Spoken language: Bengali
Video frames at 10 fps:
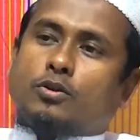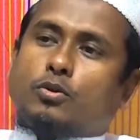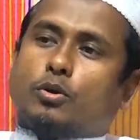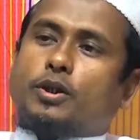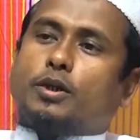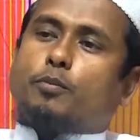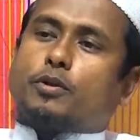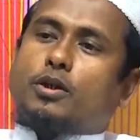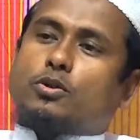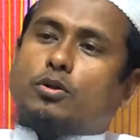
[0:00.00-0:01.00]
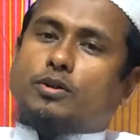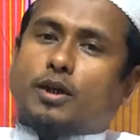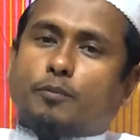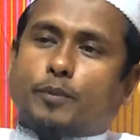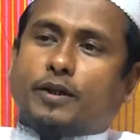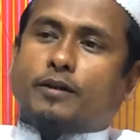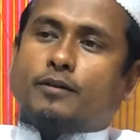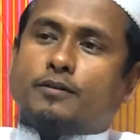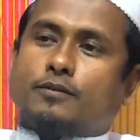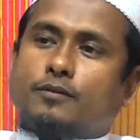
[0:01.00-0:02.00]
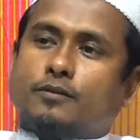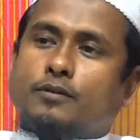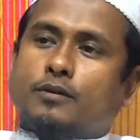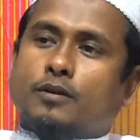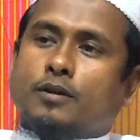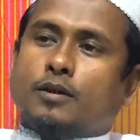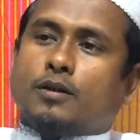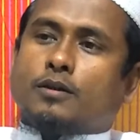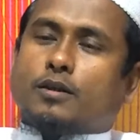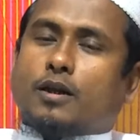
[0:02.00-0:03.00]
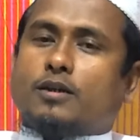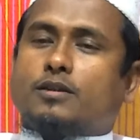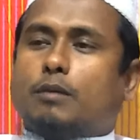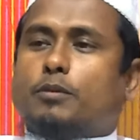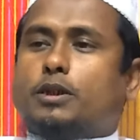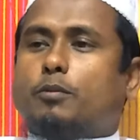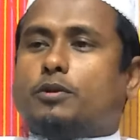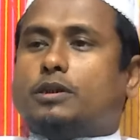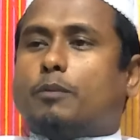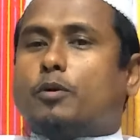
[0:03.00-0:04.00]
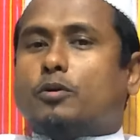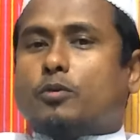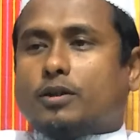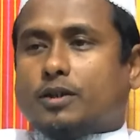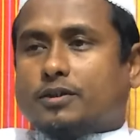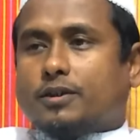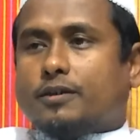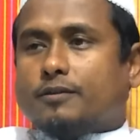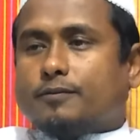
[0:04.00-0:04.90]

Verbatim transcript: সঠিক পথের সন্ধান পেয়ে তারা ইসলামী জীবনযাপন করে যাচ্ছে